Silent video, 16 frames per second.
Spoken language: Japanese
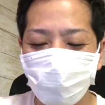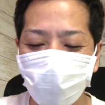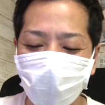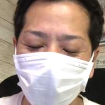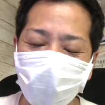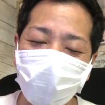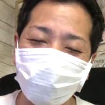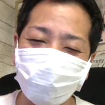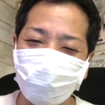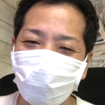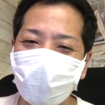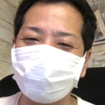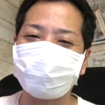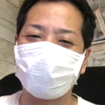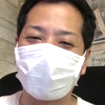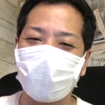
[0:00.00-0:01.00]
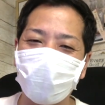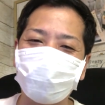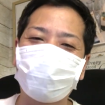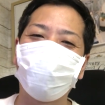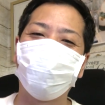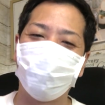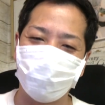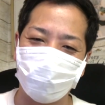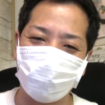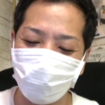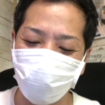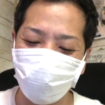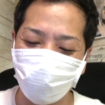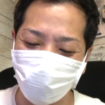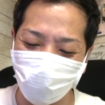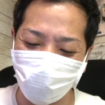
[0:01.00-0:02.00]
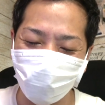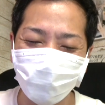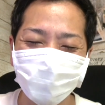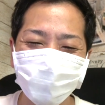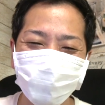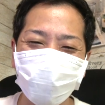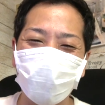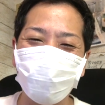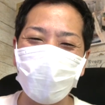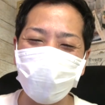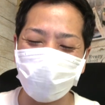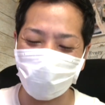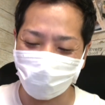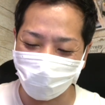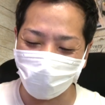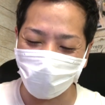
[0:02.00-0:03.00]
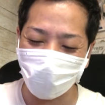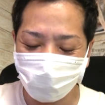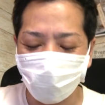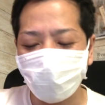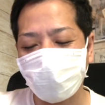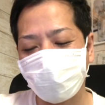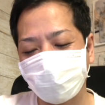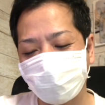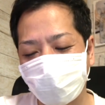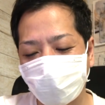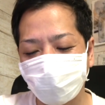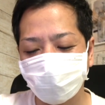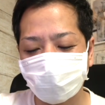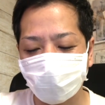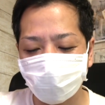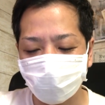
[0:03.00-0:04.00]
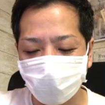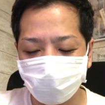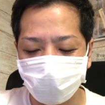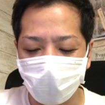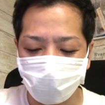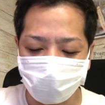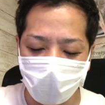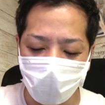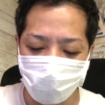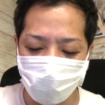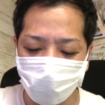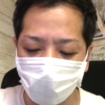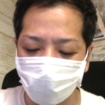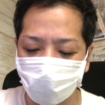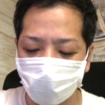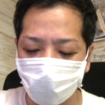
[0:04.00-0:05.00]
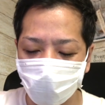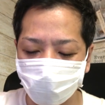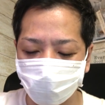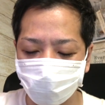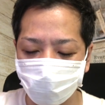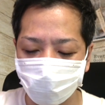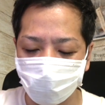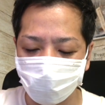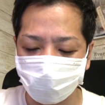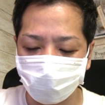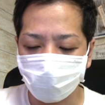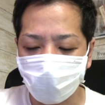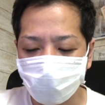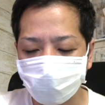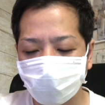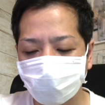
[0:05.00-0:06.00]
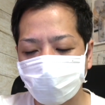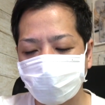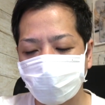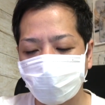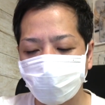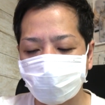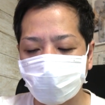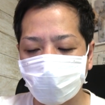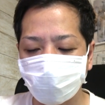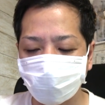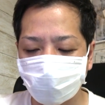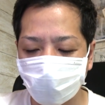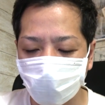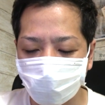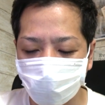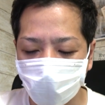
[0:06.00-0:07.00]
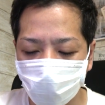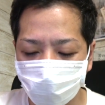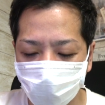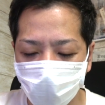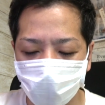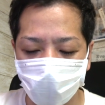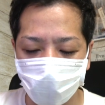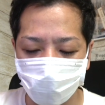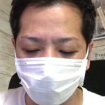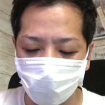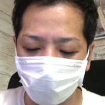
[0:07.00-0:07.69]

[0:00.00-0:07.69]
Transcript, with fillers: メガナイト枯渇で勝ってるんよ。やばないこれ。今日はですね、こちらのね、参戦見ていこうかなと思います。じゃあ、まずはですね、こちらの GPP から見